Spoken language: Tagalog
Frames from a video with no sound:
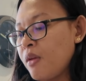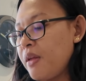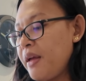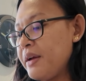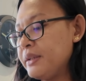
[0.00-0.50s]

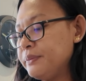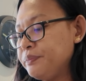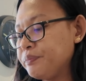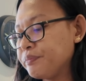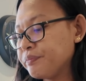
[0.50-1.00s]
Na,
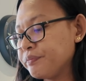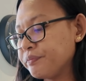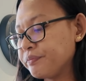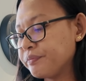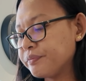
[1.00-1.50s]

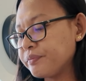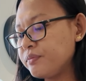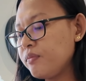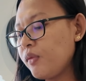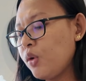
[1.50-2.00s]

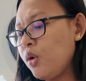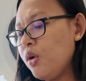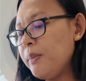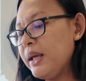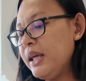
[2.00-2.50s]
oo,
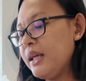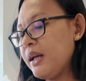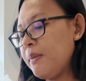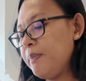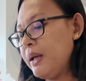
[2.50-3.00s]

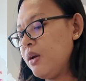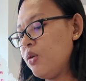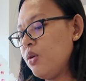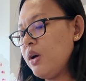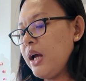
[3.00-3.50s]
mahirap,
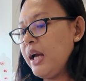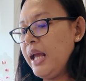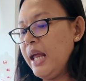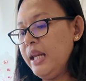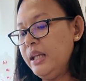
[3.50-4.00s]
pero
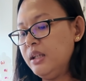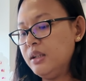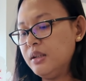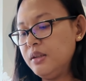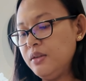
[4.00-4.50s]
kakayanin.
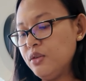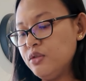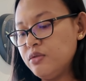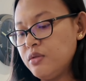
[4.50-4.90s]
Yun.